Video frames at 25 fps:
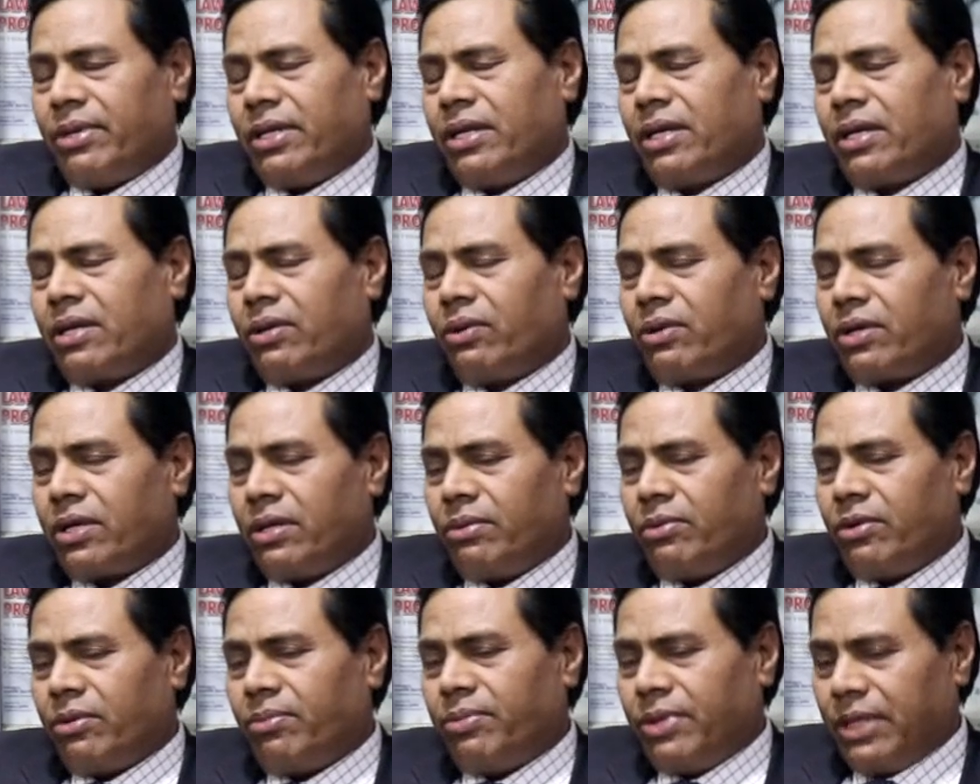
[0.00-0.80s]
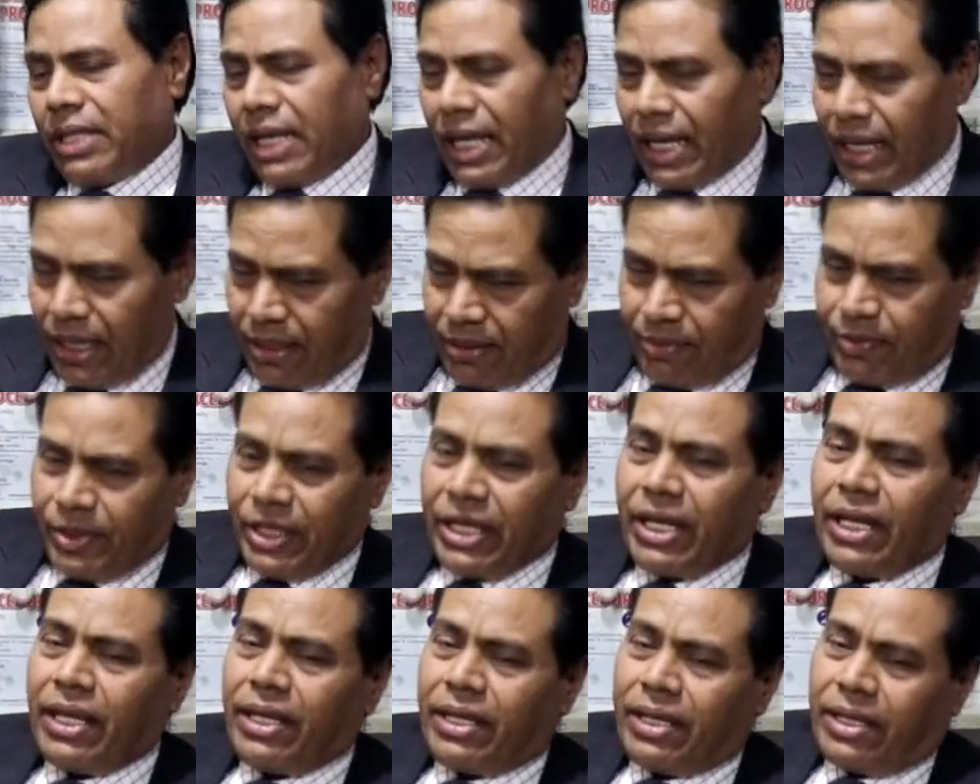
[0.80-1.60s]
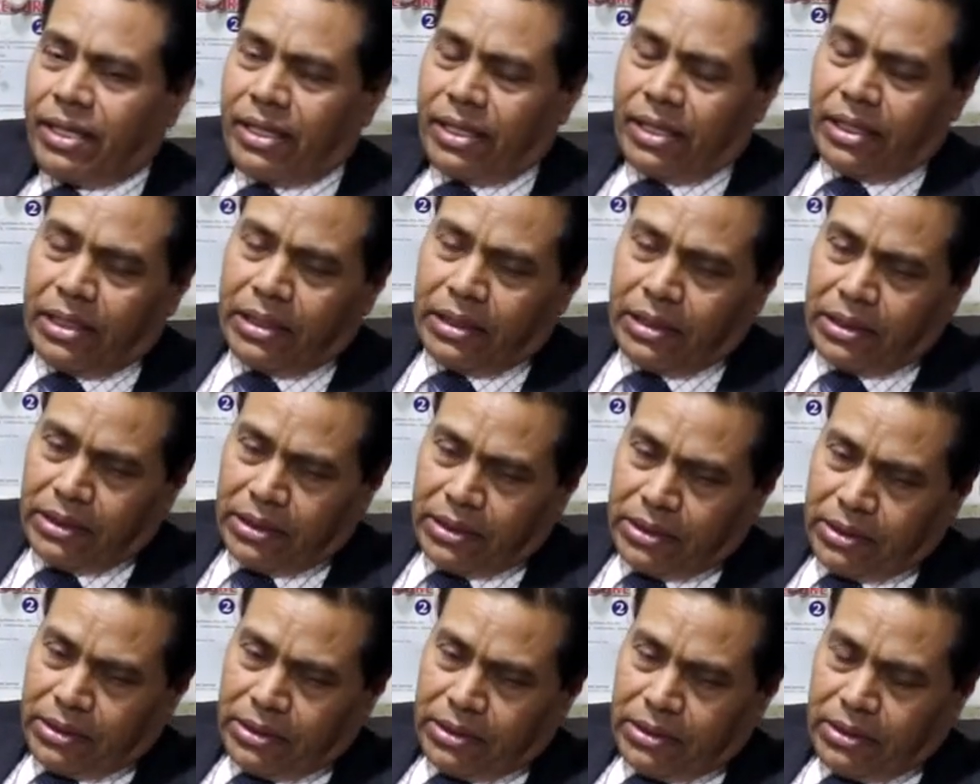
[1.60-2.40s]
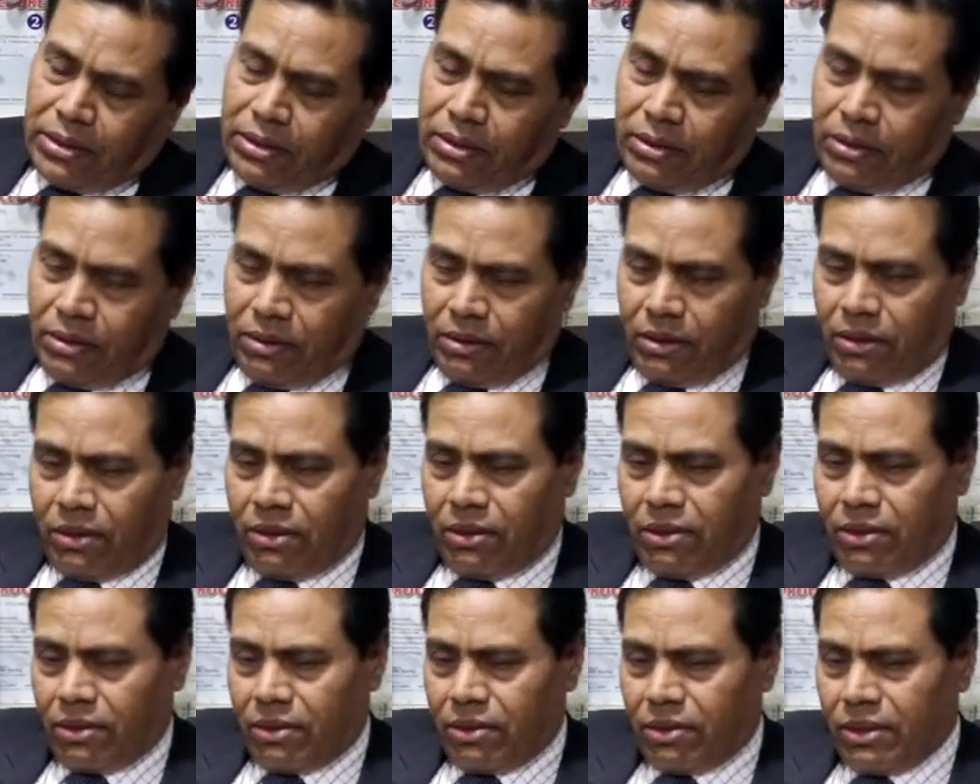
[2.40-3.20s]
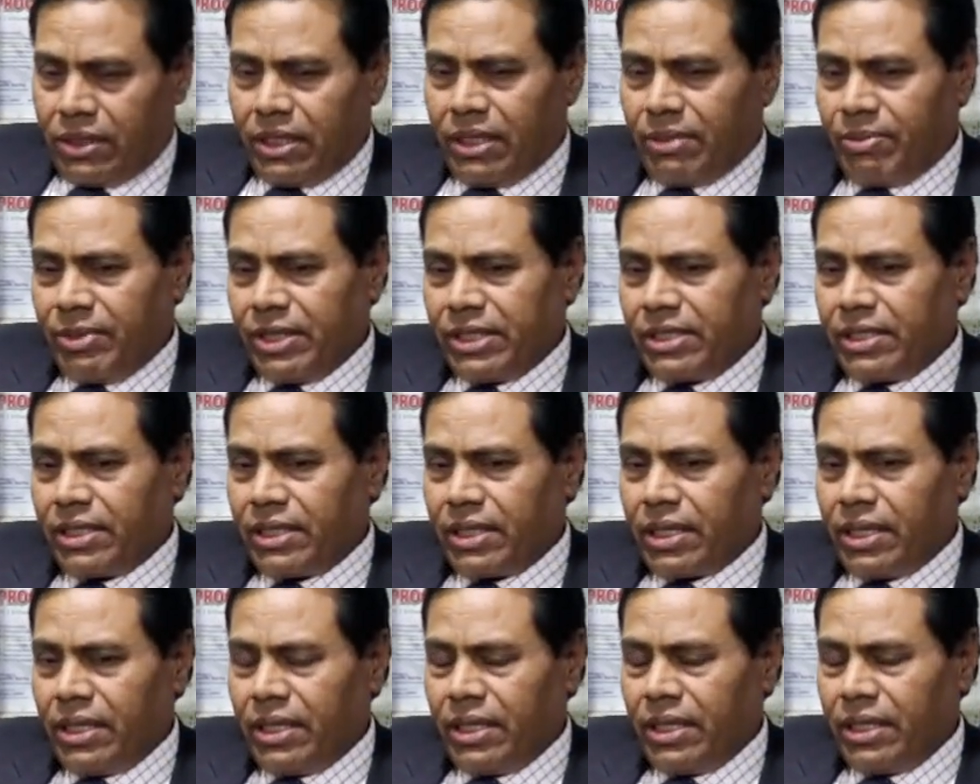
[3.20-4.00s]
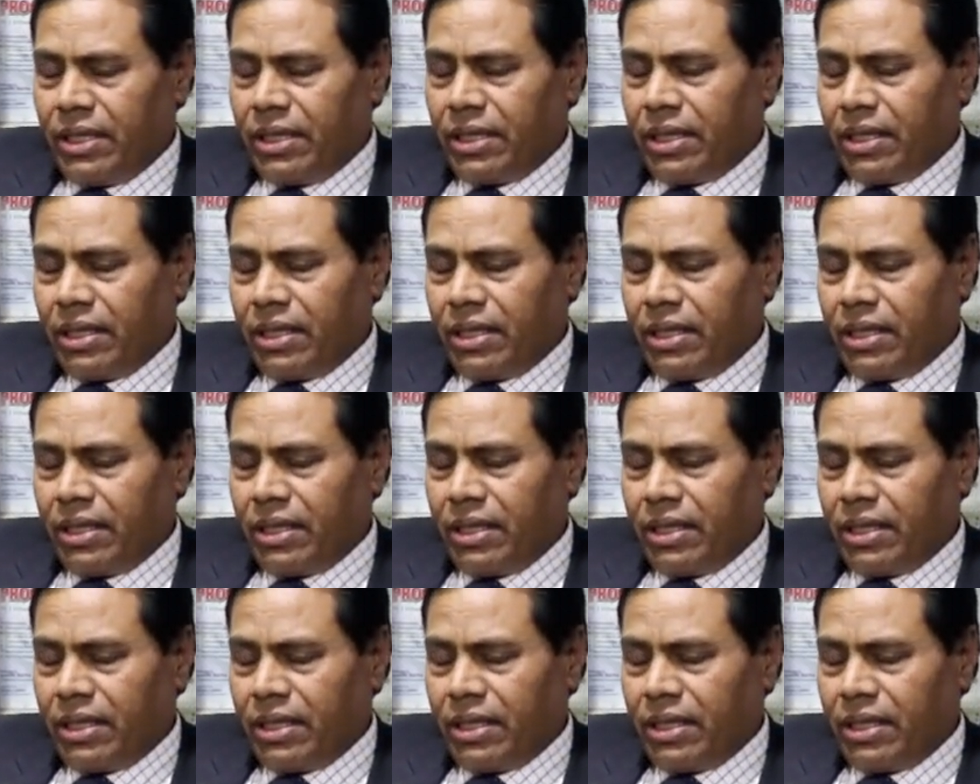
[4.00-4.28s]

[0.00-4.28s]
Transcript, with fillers: मैंने क्योंकि वो विधायक भी नहीं हैं और ये बेसिकली